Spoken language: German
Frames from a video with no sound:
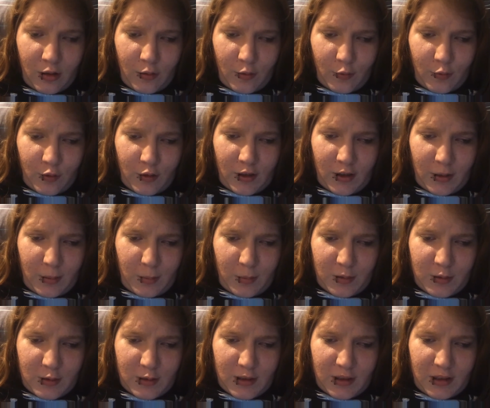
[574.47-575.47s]
von der
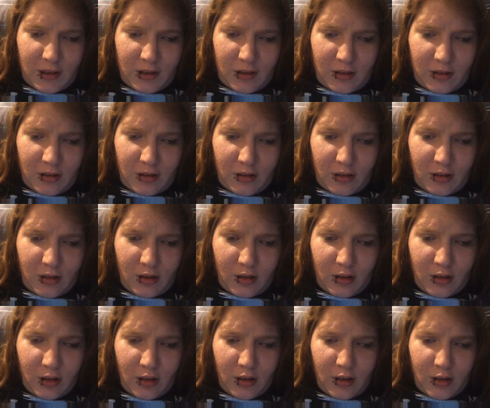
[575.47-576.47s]
Musik,
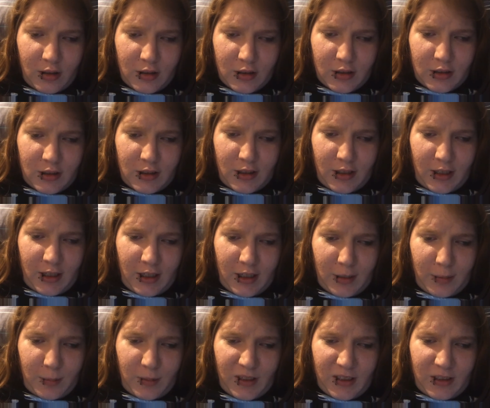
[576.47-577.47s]
die da
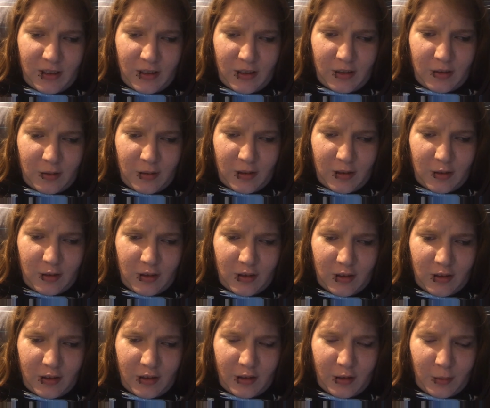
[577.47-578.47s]
eingeblendet wird und die
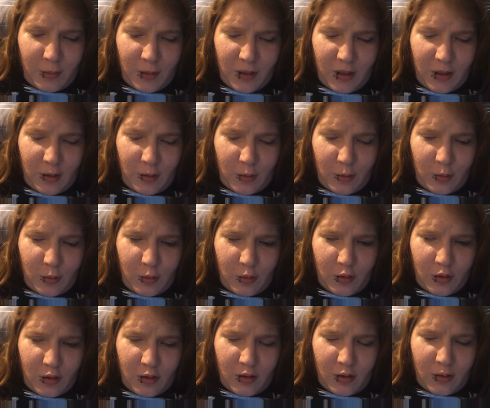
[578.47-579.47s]
sich
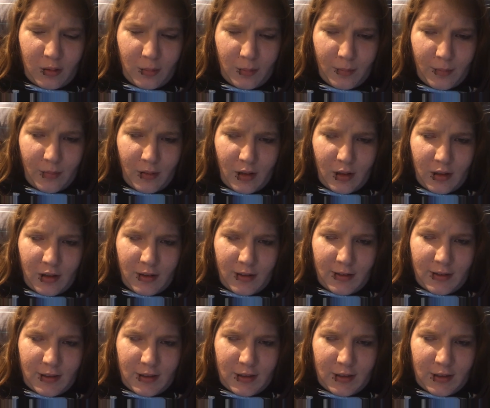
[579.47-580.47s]
wiederholt,
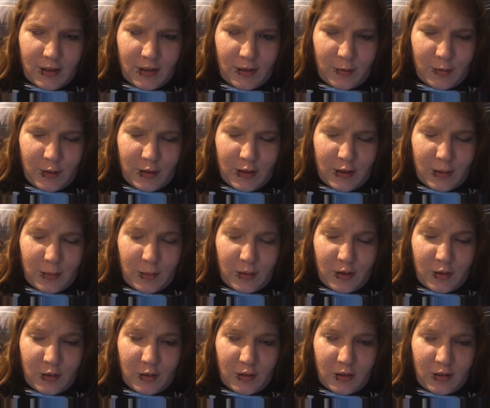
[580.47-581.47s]
dass ich nach 40
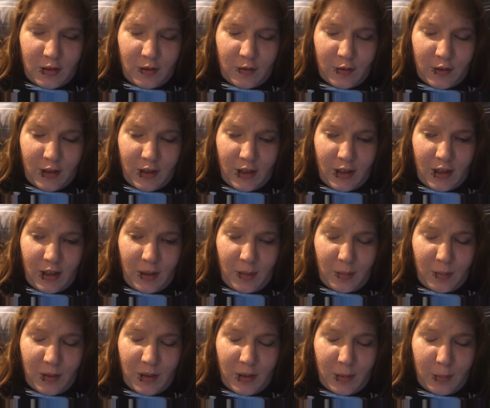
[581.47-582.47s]
Minuten
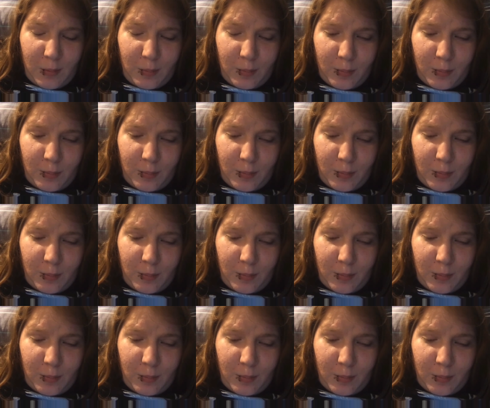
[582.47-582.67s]
aufgegeben habe.